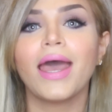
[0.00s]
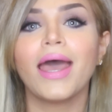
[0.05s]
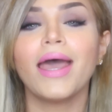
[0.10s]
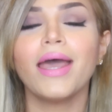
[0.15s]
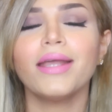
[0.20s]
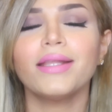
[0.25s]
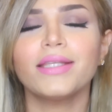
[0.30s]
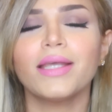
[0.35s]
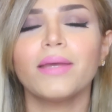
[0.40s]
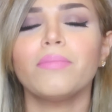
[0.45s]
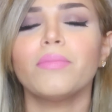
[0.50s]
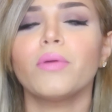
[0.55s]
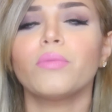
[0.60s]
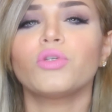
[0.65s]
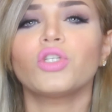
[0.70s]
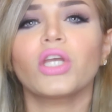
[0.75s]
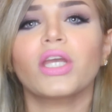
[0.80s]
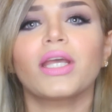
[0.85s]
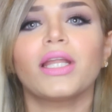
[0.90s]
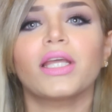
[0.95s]
أهتم
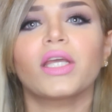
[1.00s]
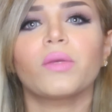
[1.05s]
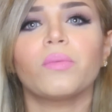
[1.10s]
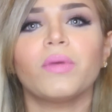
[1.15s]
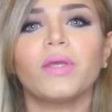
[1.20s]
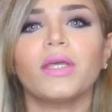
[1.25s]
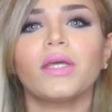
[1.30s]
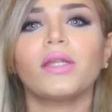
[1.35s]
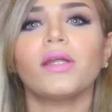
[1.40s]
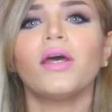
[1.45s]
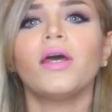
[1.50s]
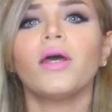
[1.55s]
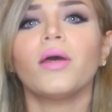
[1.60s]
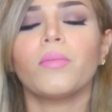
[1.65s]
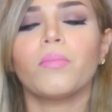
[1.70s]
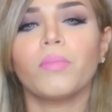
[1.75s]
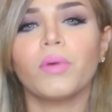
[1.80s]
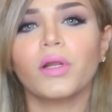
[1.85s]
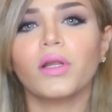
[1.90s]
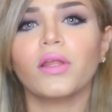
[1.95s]
بشكل كبير
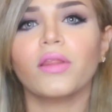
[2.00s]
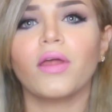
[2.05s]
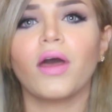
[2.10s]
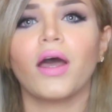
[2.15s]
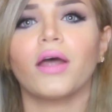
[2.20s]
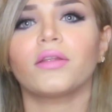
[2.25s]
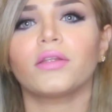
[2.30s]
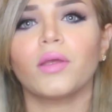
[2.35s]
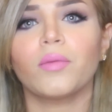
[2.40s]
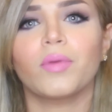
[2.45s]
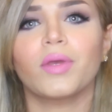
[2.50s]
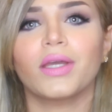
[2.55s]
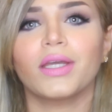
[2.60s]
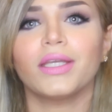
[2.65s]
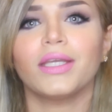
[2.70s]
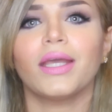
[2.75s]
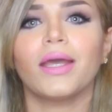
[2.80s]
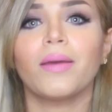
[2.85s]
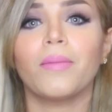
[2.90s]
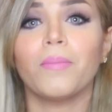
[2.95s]
بالرضاعة
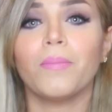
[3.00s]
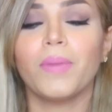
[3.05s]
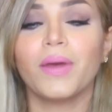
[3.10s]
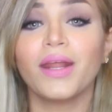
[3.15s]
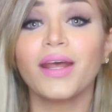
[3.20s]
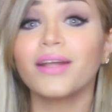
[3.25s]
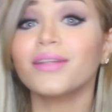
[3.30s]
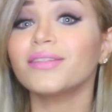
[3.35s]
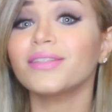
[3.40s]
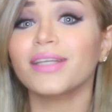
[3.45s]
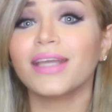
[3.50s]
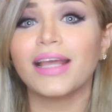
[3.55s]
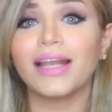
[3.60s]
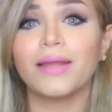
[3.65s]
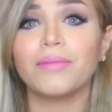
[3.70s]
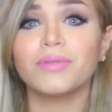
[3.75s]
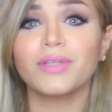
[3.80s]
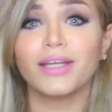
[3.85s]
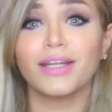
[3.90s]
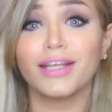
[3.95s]
الطبيعية بنات
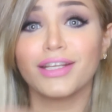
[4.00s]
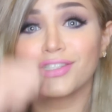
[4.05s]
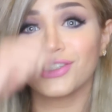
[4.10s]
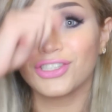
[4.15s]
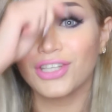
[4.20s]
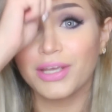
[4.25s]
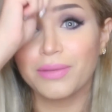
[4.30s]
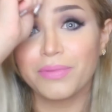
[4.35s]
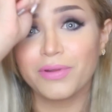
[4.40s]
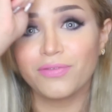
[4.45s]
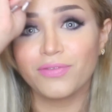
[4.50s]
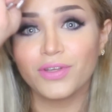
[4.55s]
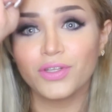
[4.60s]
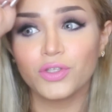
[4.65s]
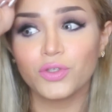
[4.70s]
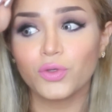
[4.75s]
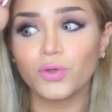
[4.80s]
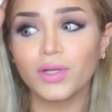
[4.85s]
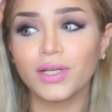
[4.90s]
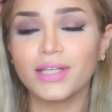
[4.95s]
تكلمت عن هالشي
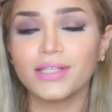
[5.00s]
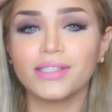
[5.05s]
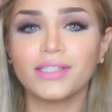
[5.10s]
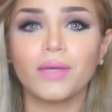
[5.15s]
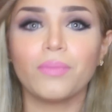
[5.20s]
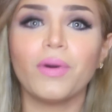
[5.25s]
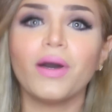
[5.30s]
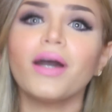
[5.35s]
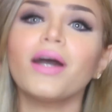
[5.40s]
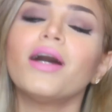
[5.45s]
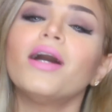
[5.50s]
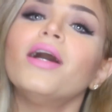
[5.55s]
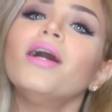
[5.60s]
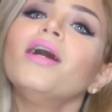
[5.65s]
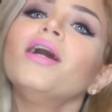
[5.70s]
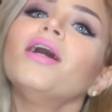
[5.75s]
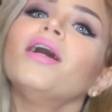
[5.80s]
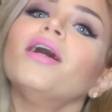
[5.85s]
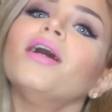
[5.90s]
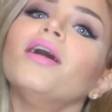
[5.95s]
بالفيديو اللي سبق
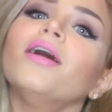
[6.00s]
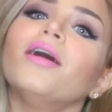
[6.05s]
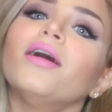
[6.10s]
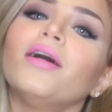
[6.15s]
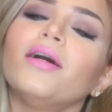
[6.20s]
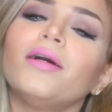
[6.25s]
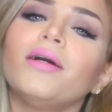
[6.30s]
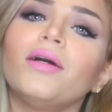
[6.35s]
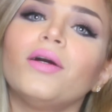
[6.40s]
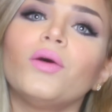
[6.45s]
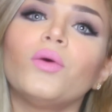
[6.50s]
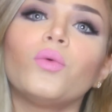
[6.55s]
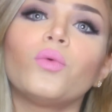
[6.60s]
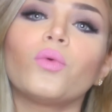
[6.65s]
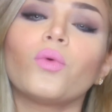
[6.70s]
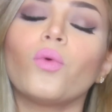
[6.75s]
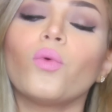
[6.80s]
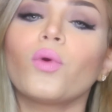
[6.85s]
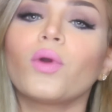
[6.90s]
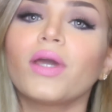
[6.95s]
آه،
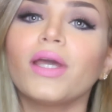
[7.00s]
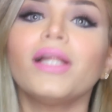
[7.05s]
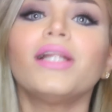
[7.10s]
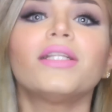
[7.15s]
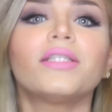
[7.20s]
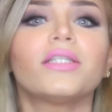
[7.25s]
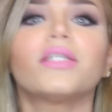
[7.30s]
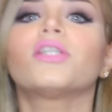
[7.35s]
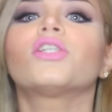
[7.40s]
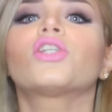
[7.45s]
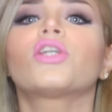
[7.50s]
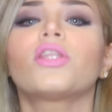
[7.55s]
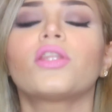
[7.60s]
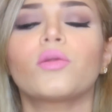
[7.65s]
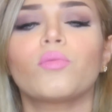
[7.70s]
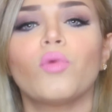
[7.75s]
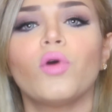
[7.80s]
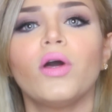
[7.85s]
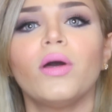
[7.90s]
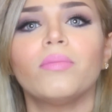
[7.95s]
وقلت ايش
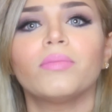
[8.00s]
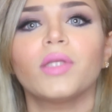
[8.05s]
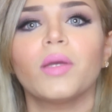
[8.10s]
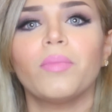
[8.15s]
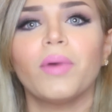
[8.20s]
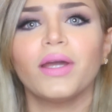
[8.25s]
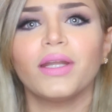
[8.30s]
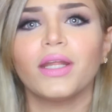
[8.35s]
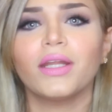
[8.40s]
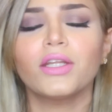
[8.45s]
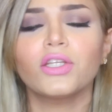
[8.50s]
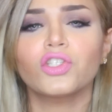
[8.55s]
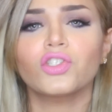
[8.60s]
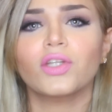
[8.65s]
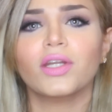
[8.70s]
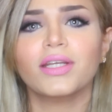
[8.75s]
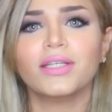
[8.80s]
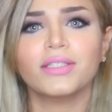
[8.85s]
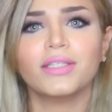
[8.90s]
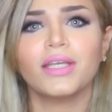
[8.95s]
كثر مهم طبعا انك
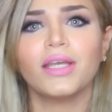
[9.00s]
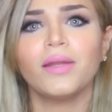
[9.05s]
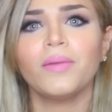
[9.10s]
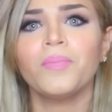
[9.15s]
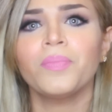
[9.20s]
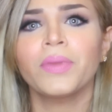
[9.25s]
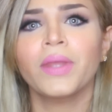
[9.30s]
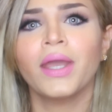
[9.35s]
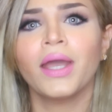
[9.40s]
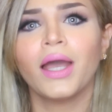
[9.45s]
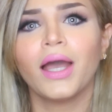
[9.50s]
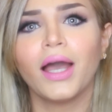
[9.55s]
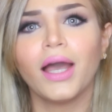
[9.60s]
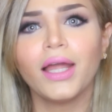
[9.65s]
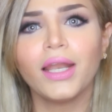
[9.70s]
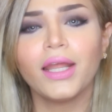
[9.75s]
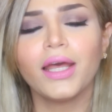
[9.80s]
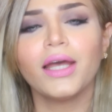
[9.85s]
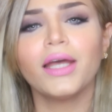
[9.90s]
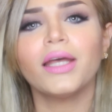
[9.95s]
تركزين
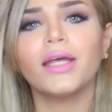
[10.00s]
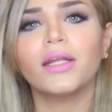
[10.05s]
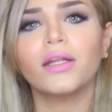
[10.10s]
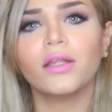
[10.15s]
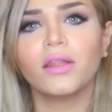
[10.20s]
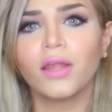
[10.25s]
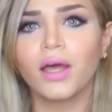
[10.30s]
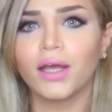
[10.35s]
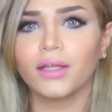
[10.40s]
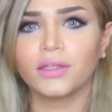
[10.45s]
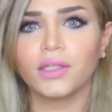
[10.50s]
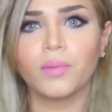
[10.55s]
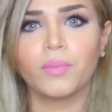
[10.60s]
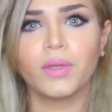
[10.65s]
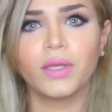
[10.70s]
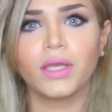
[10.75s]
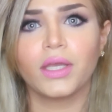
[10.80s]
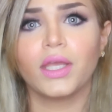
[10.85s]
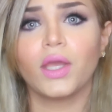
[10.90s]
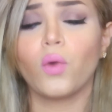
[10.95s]
على الرضاعة
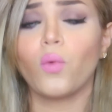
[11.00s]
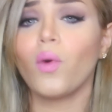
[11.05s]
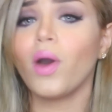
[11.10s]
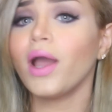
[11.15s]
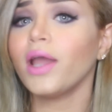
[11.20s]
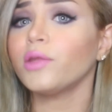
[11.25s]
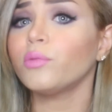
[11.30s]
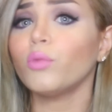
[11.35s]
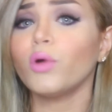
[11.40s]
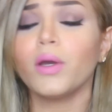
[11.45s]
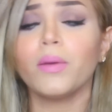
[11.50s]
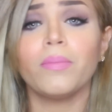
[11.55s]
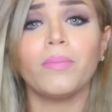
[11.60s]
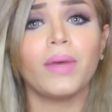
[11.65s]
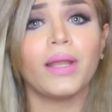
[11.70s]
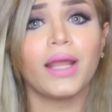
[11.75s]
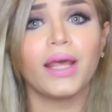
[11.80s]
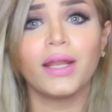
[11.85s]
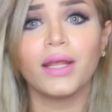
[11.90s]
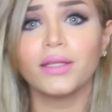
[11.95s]
الطبيعية وايد
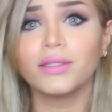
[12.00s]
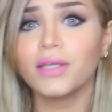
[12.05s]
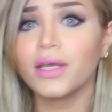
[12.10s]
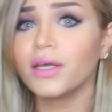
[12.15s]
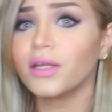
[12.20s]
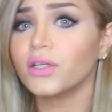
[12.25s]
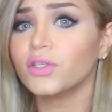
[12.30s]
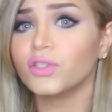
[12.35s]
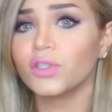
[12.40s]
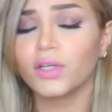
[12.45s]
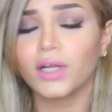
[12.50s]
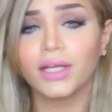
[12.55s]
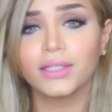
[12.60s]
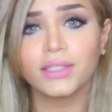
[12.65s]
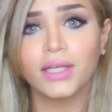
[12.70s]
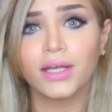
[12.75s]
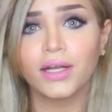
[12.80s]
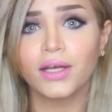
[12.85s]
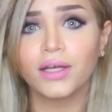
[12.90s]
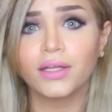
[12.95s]
مهمة لانها تحرق
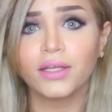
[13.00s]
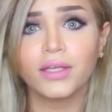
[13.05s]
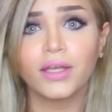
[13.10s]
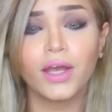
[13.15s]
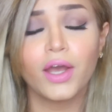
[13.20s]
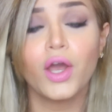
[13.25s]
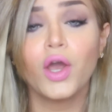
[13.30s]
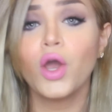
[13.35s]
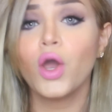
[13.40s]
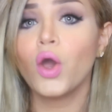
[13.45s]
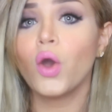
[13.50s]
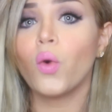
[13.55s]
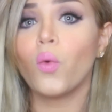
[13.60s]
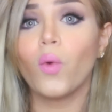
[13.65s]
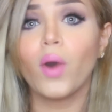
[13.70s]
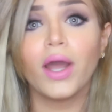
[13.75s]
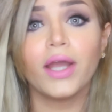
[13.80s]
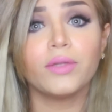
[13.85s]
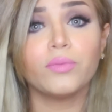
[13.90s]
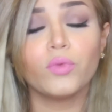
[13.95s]
سعرات حرارية
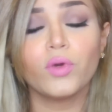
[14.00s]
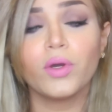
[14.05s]
وايد